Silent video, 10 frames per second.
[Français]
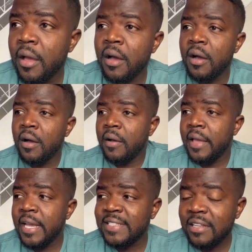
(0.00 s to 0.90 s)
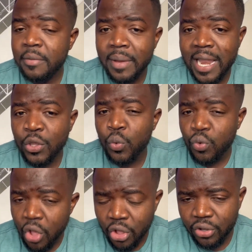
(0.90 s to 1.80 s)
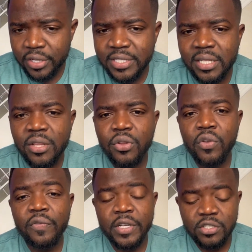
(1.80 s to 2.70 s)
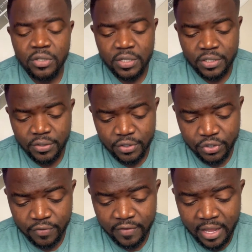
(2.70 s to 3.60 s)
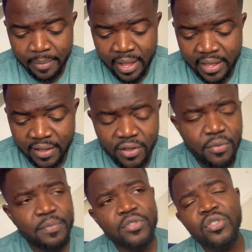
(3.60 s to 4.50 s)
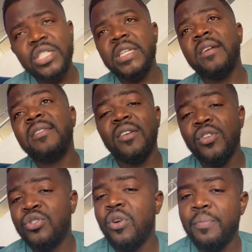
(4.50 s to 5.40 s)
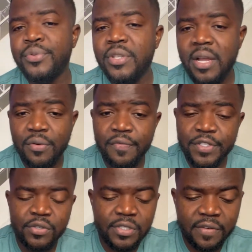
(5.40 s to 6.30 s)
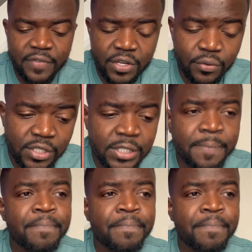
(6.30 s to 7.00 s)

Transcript: euh, exactement la douleur que certains de nos frères sont en train de suivre là-bas et que nous puissions tirer des leçons. Puisque quand nous faisons cette vidéo aussi,